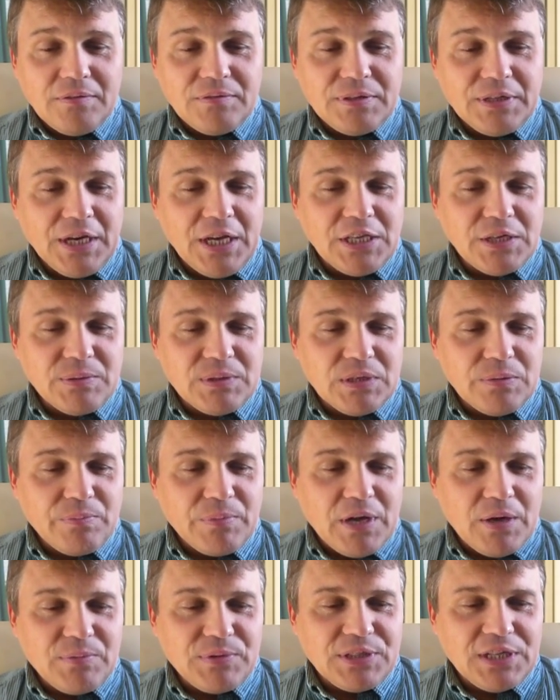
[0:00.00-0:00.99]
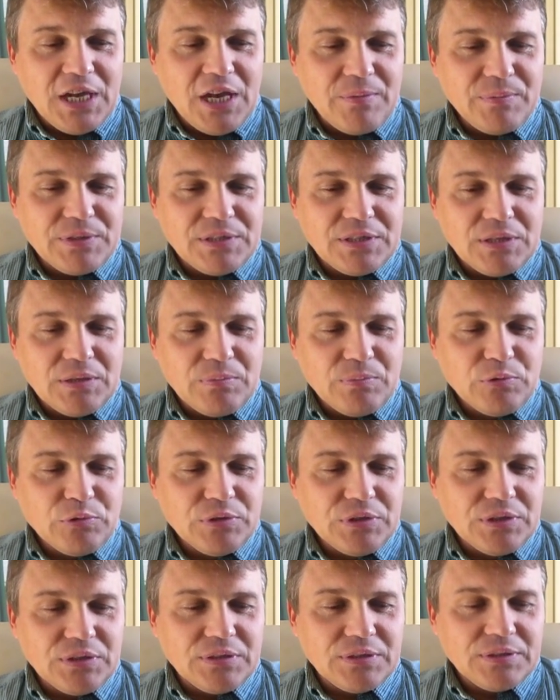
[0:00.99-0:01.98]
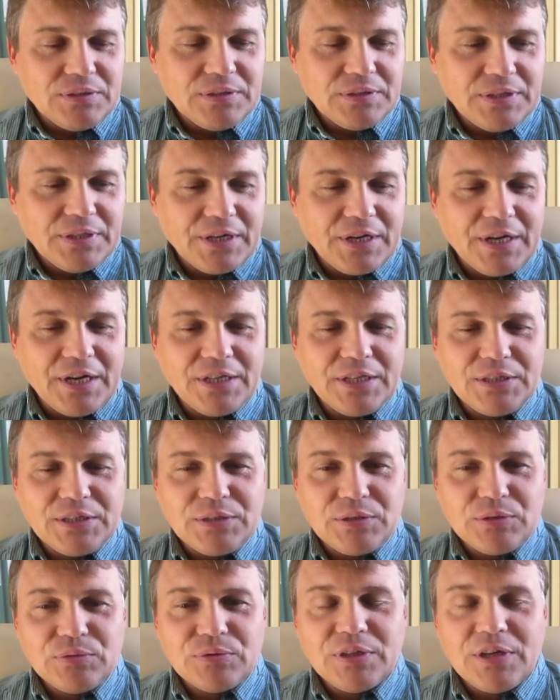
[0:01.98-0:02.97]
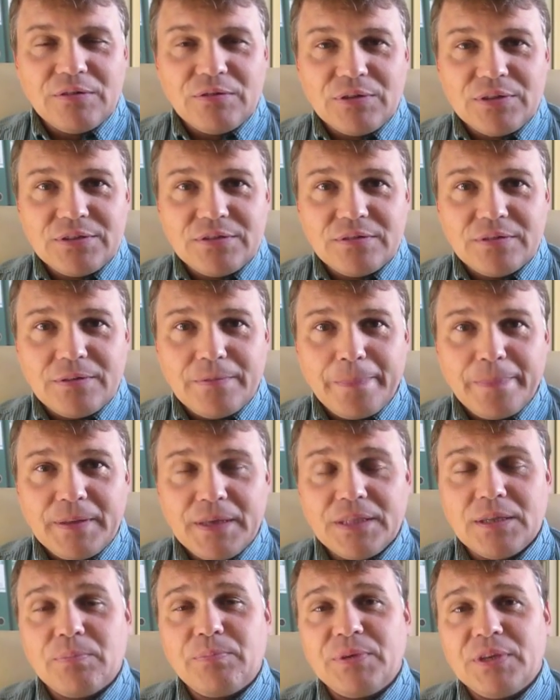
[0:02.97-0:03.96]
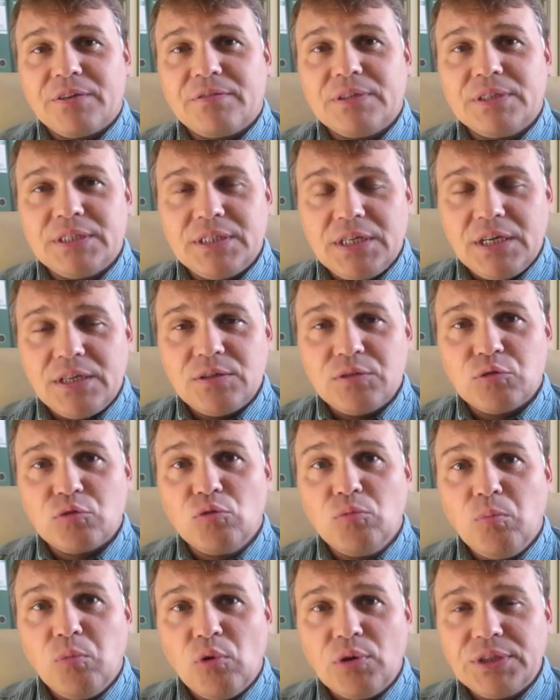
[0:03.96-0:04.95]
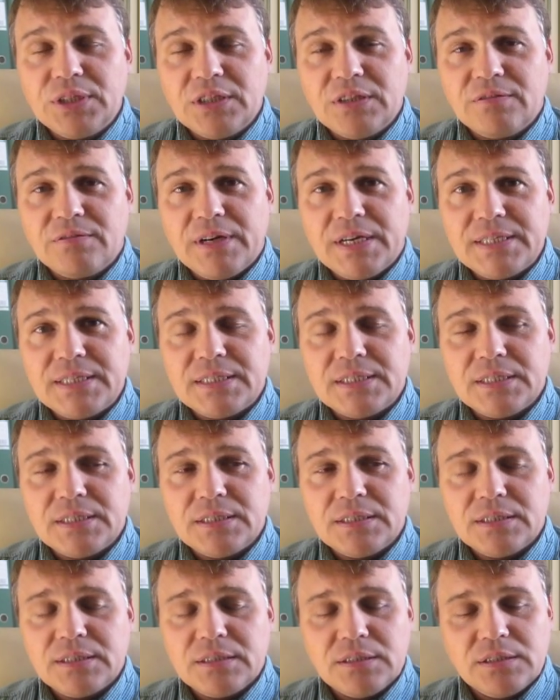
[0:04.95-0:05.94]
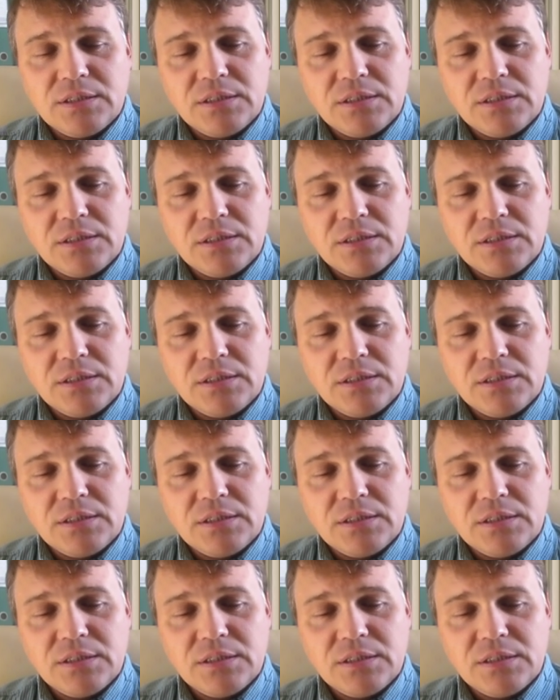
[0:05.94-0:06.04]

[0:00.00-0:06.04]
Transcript: встретимся, пообщаемся и будет радость и удовольствие. Это первый день, суббота, 26